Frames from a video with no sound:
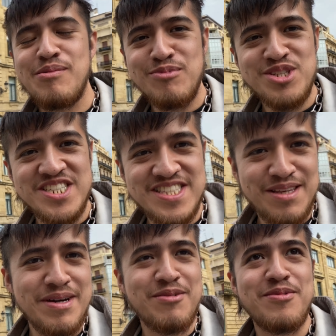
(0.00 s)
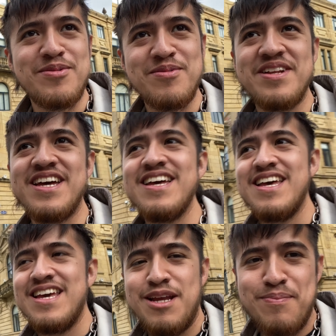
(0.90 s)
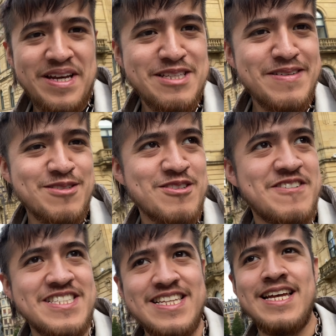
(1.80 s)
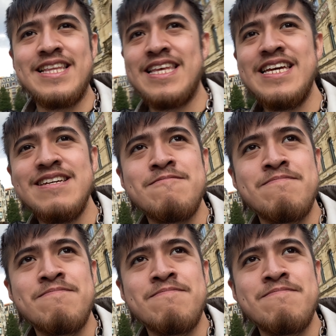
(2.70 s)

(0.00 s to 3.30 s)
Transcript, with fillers: muchísima cultura. El País Vasco es fascinante.